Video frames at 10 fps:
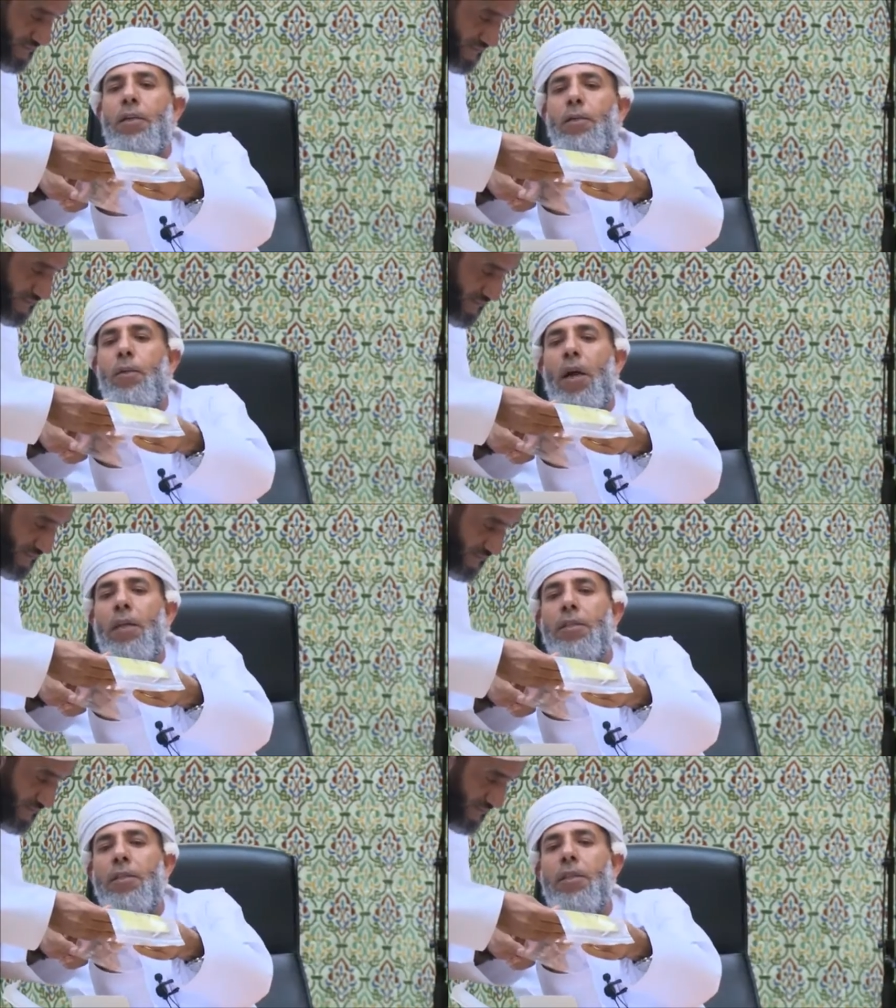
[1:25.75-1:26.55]
تو
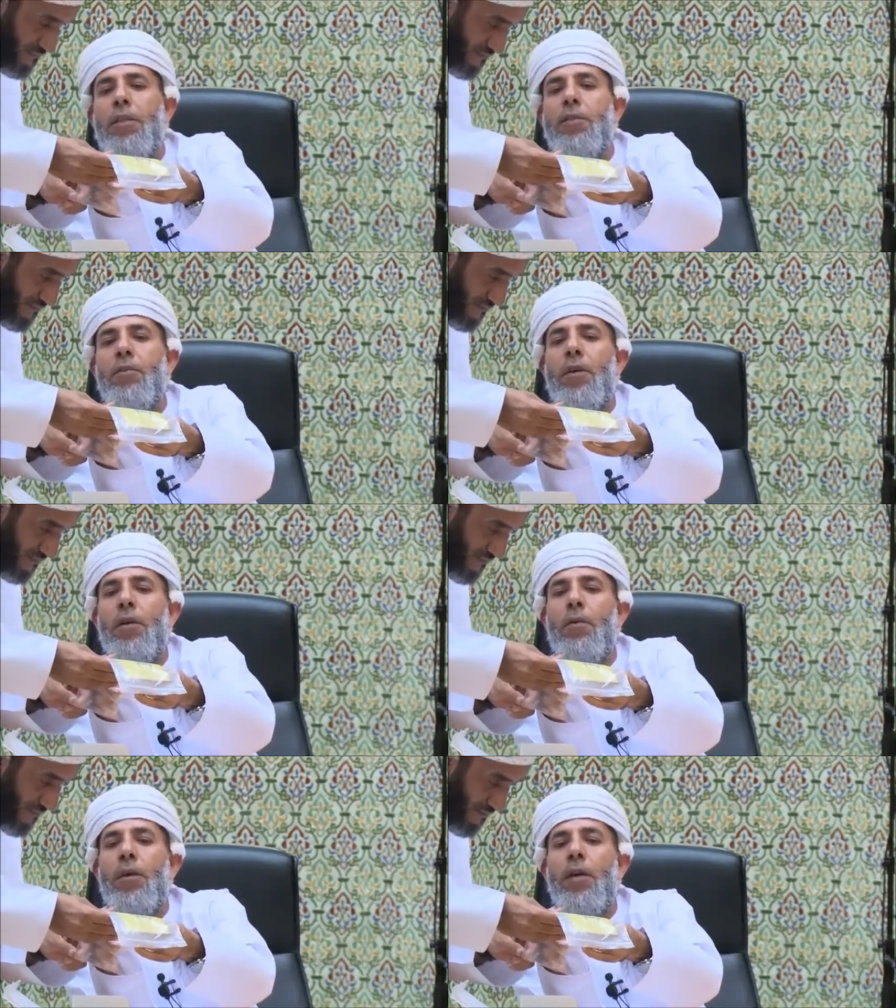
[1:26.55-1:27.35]
لاينز شوفه
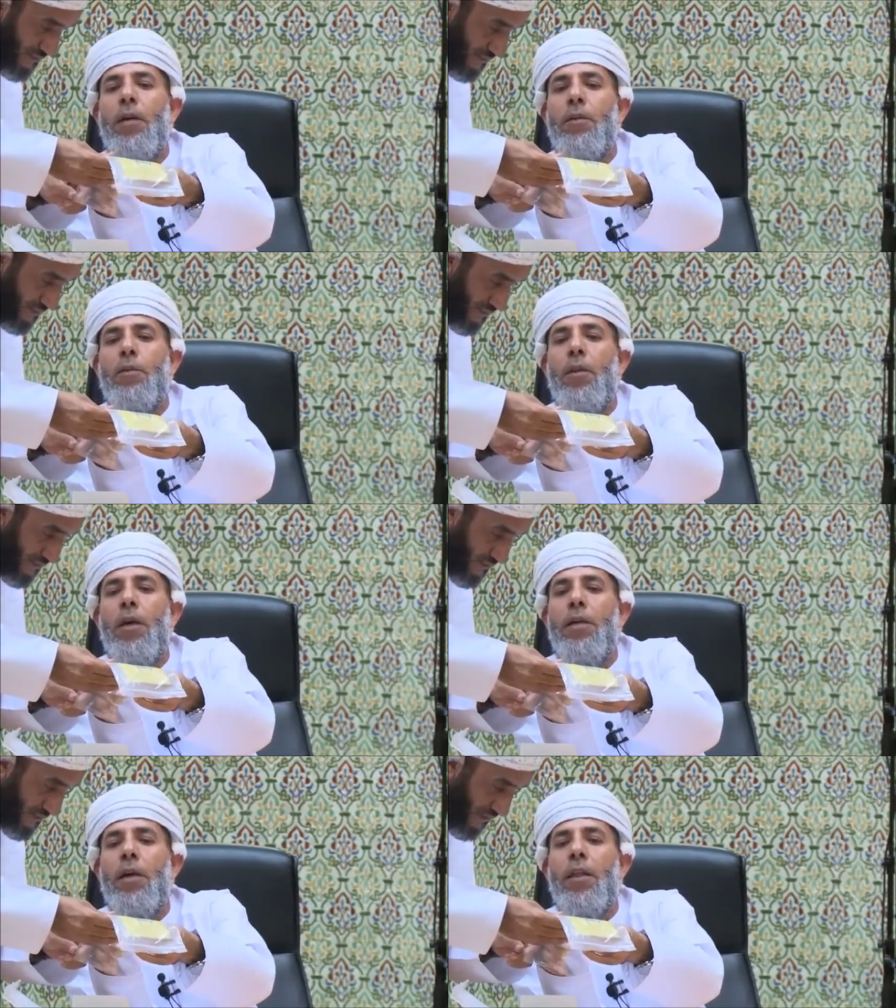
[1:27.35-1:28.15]
ون لاين تو
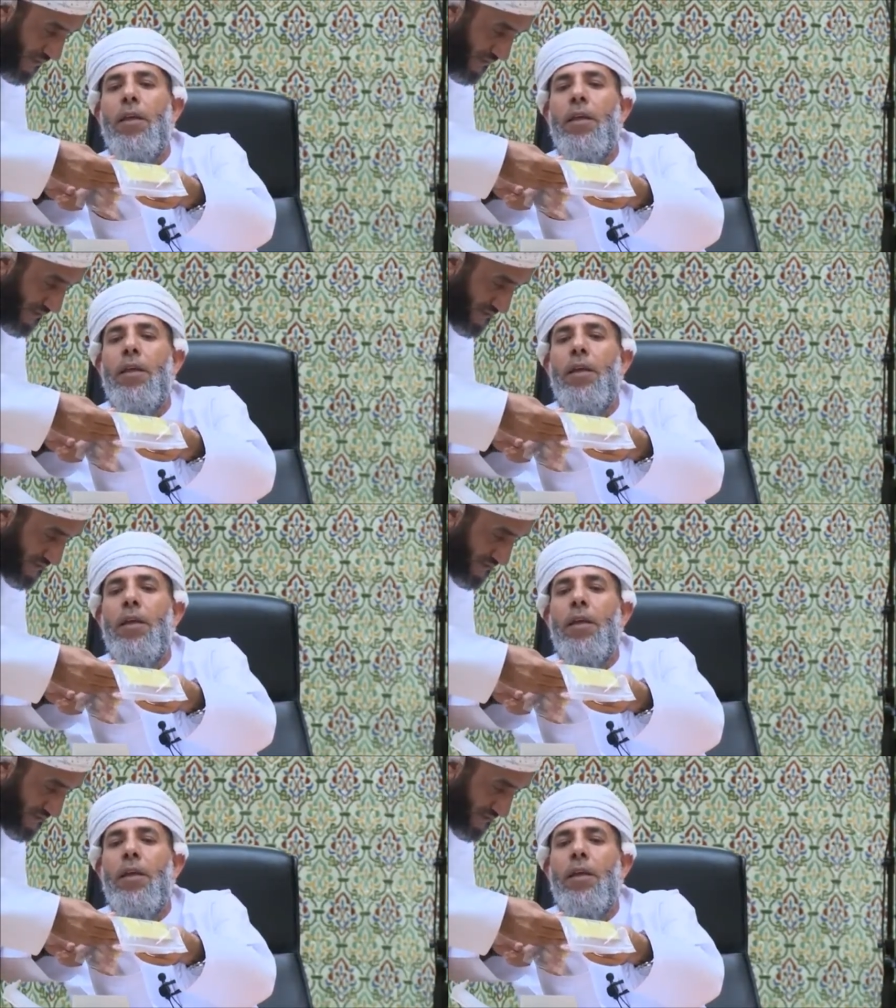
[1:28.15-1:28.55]
لاين